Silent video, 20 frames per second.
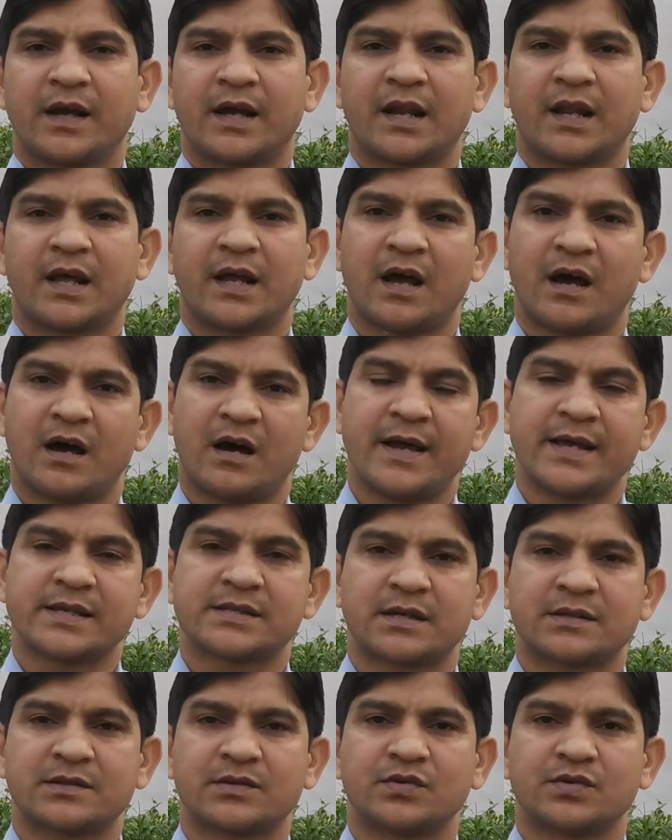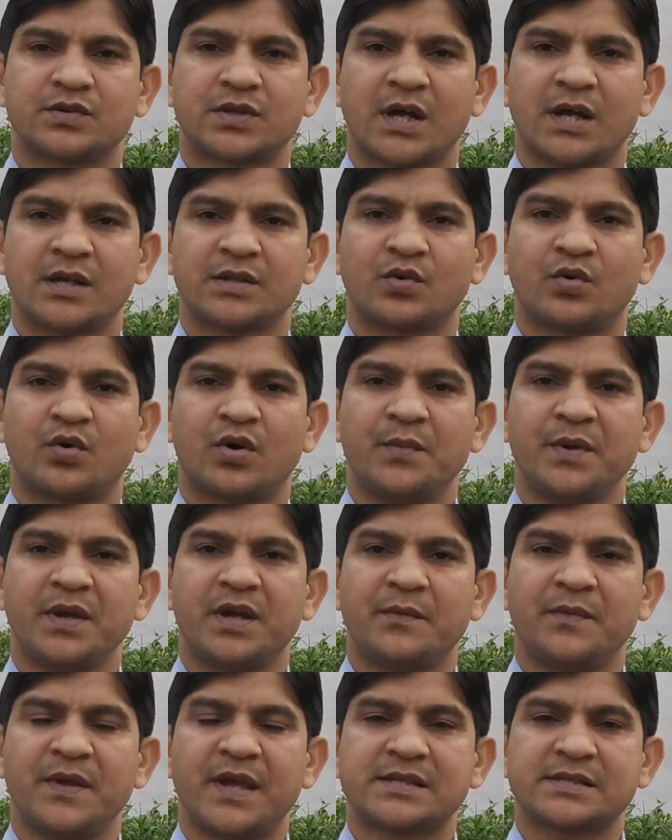कहने लगे हाँ ऐसा तो होता है तो कभी
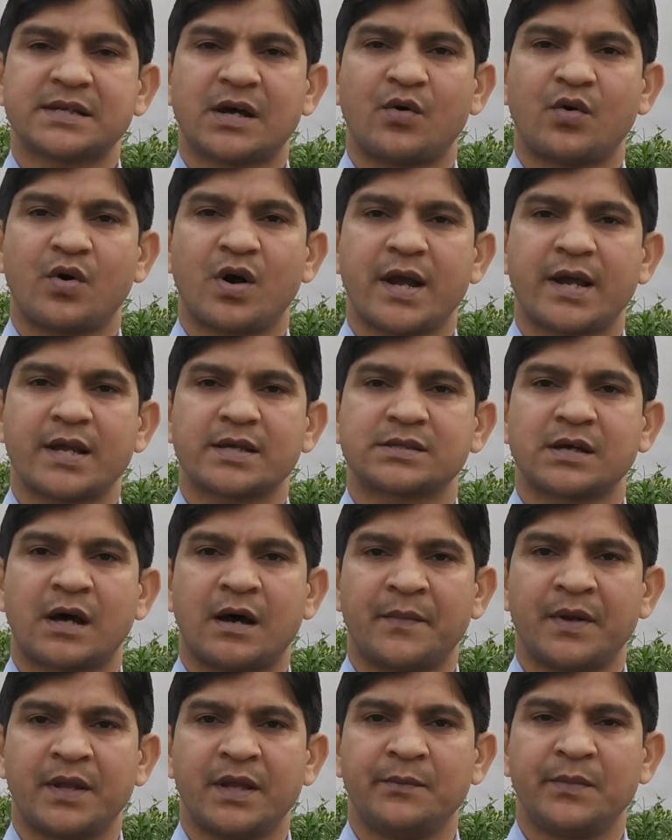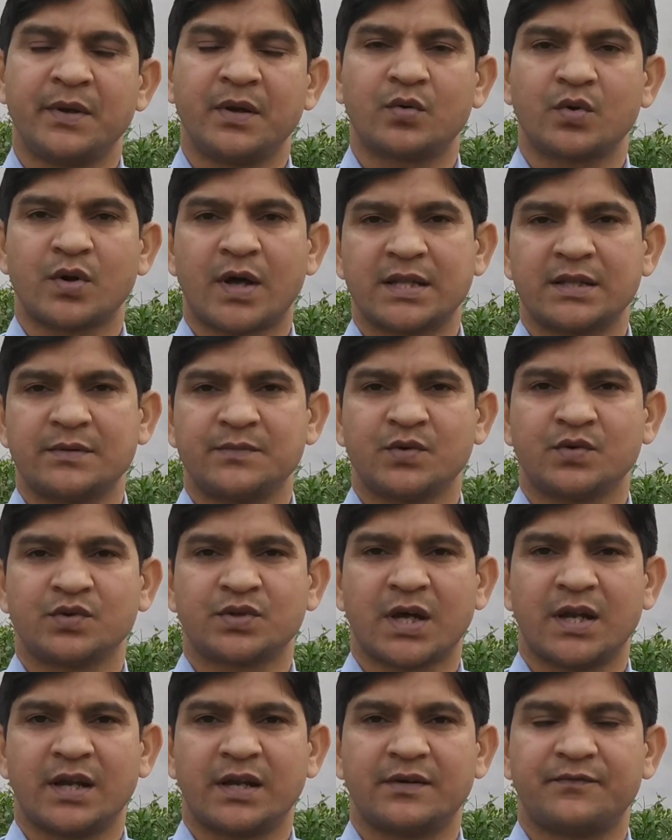कभी ऐसा होगा कि सामने ही बिल्कुल आदमी
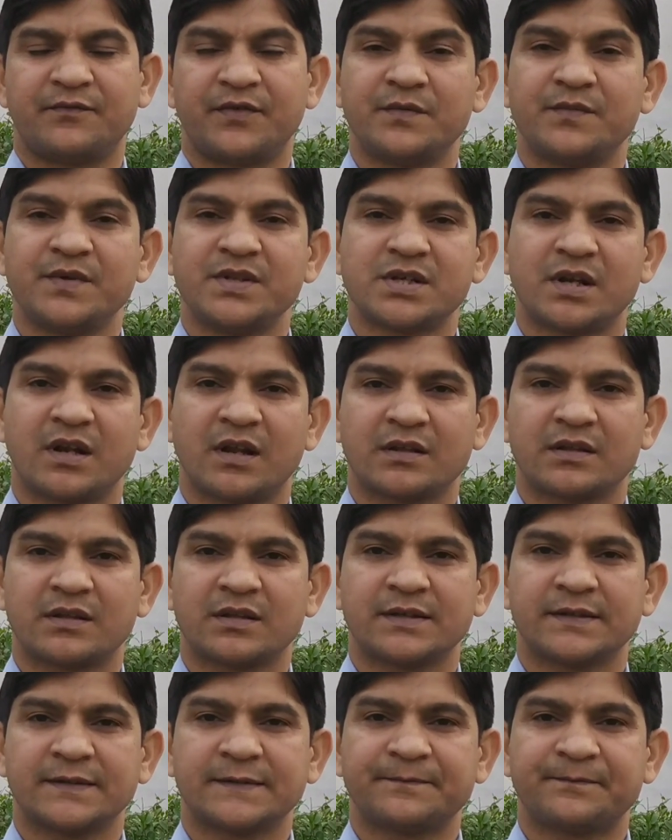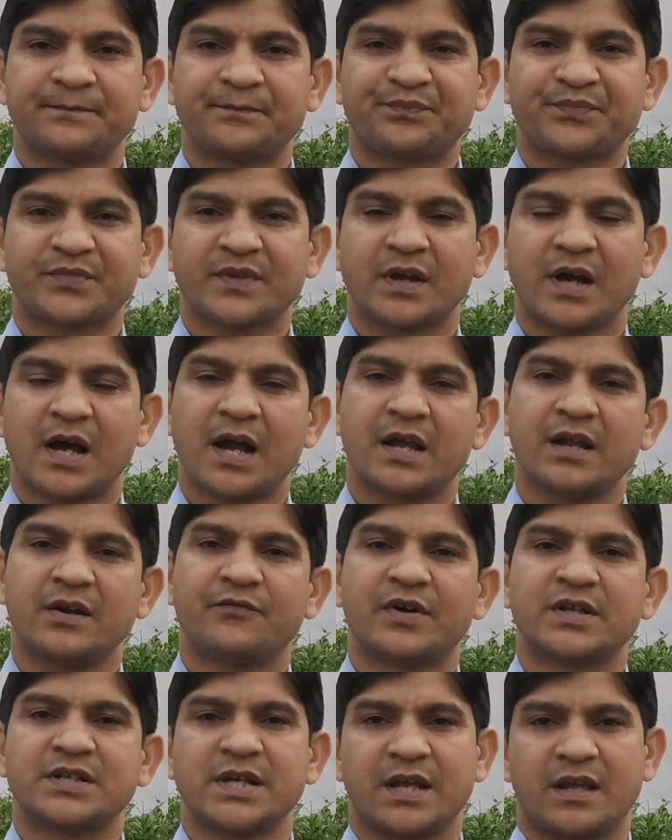होता है लेकिन फिर भी चिल्लाते हैं आखिर
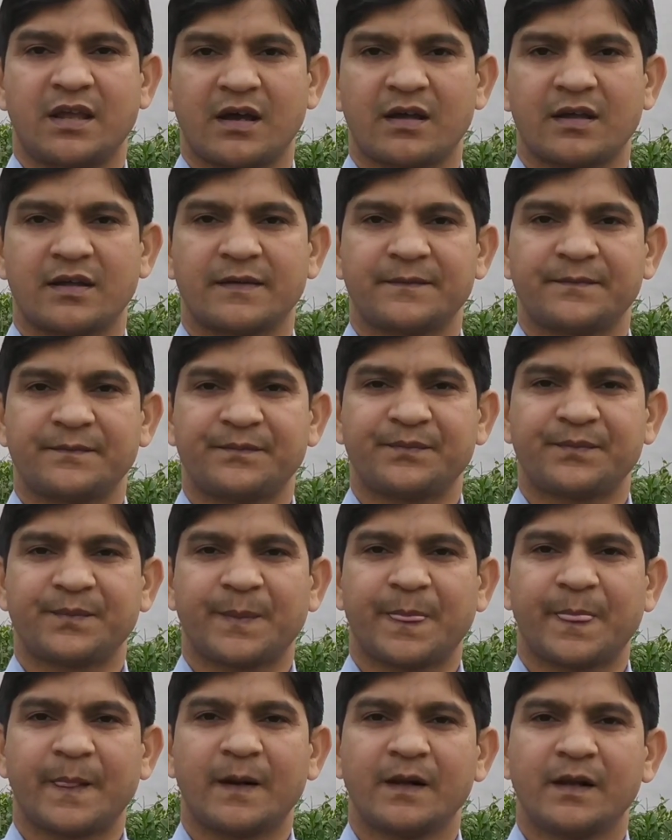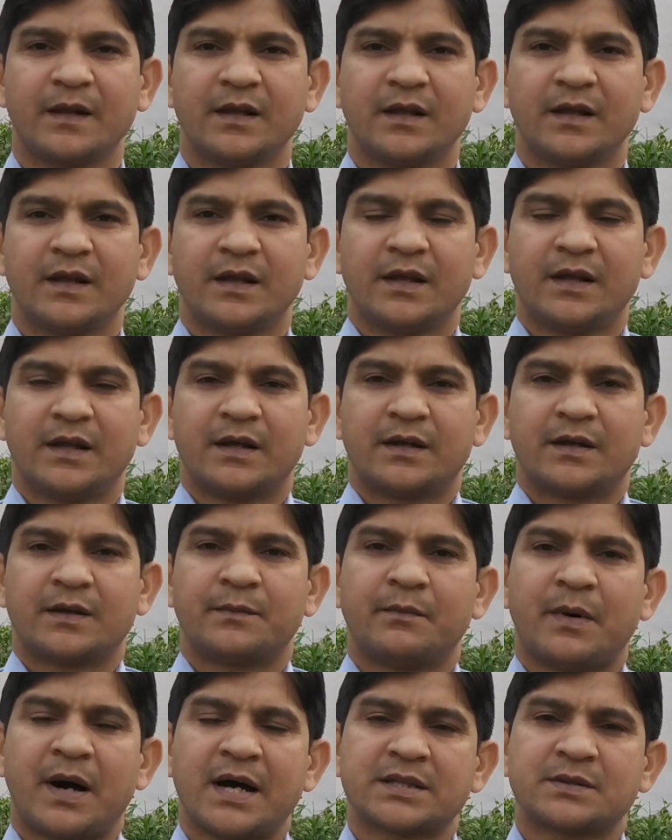वजह क्या है
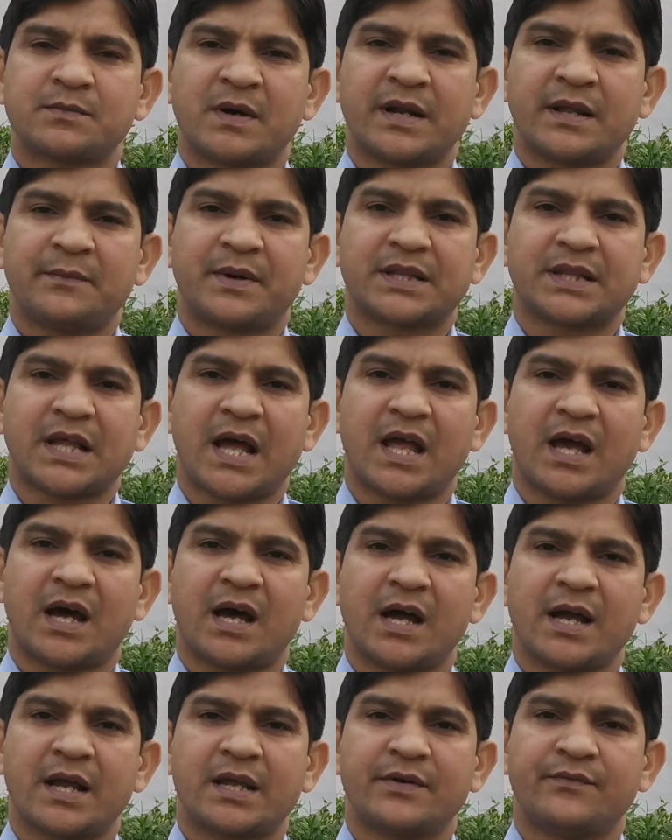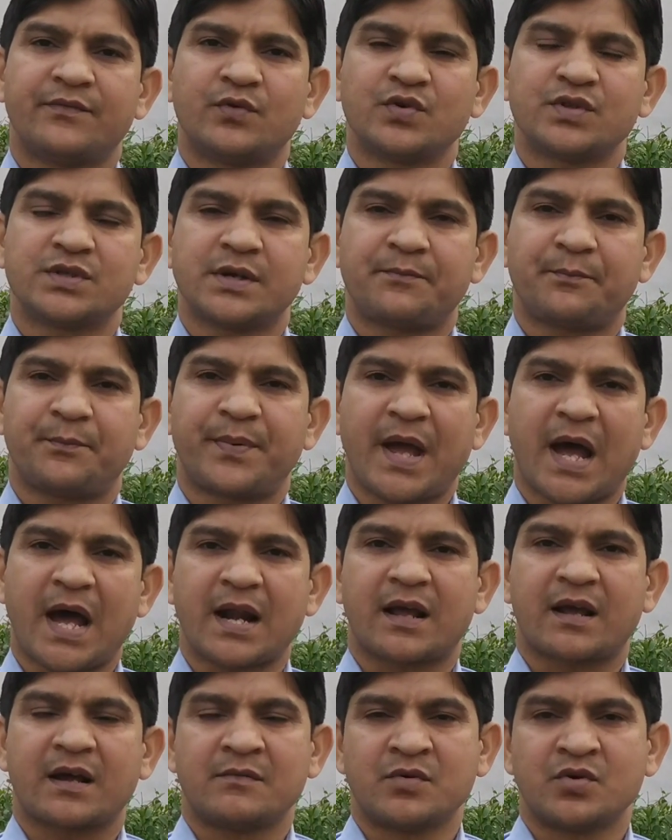महात्मा ने बताया कि वो जब
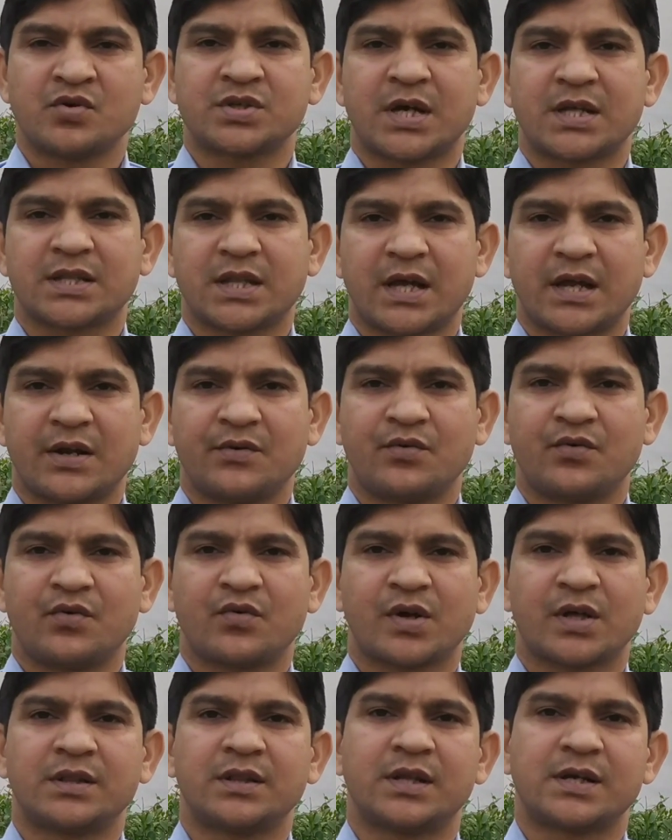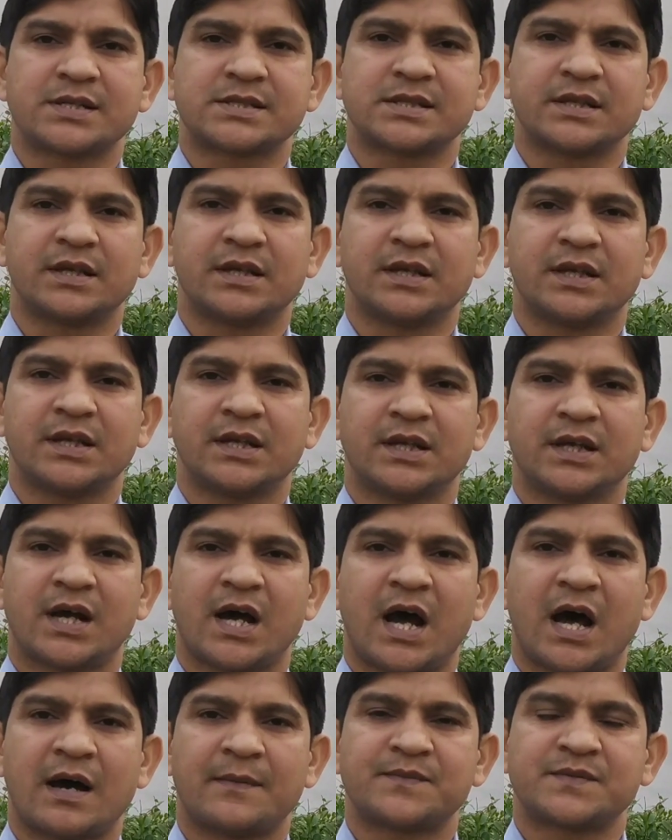प्यार कम हो जाता है लोगों के अंदर से
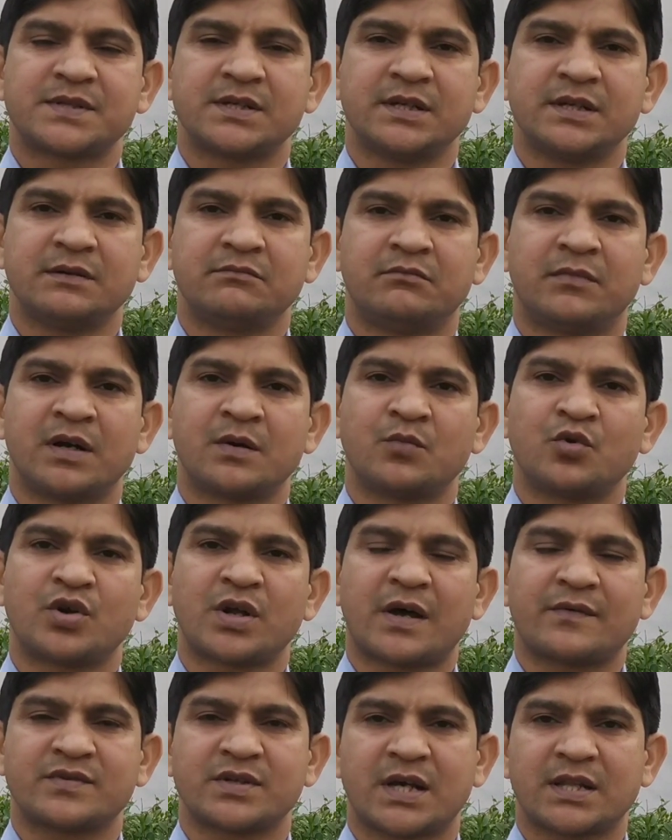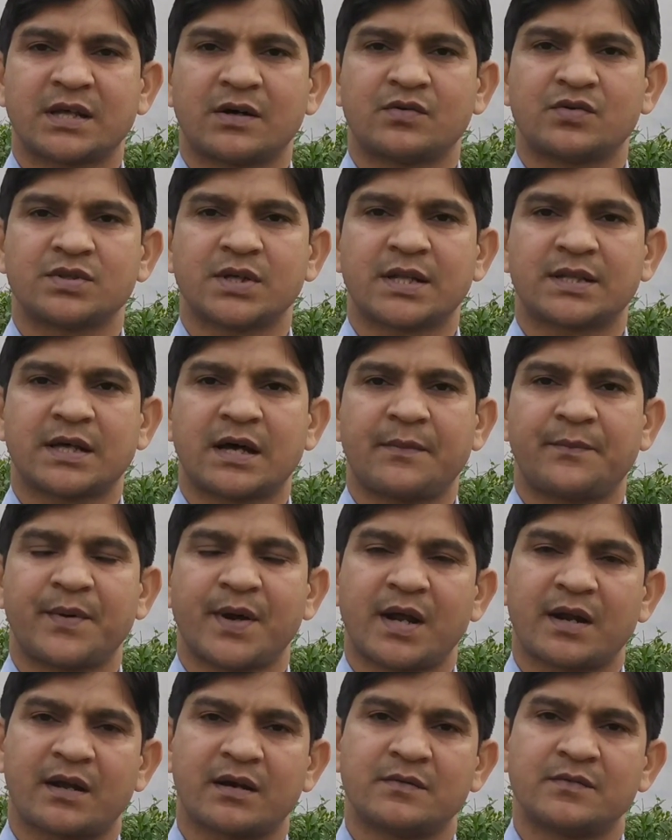आपसी मन मुटाव ज़्यादा हो जाता है
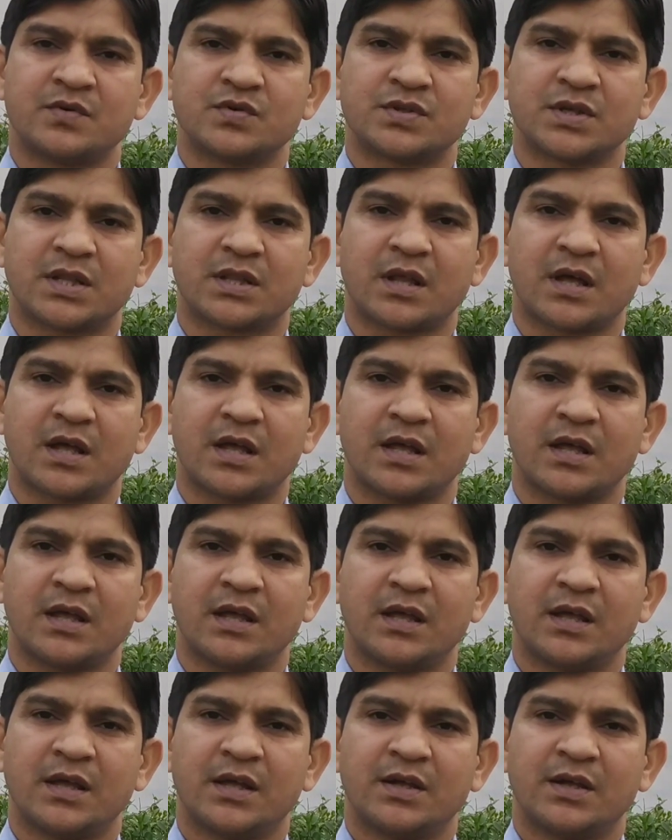प्यार कम हो जाता है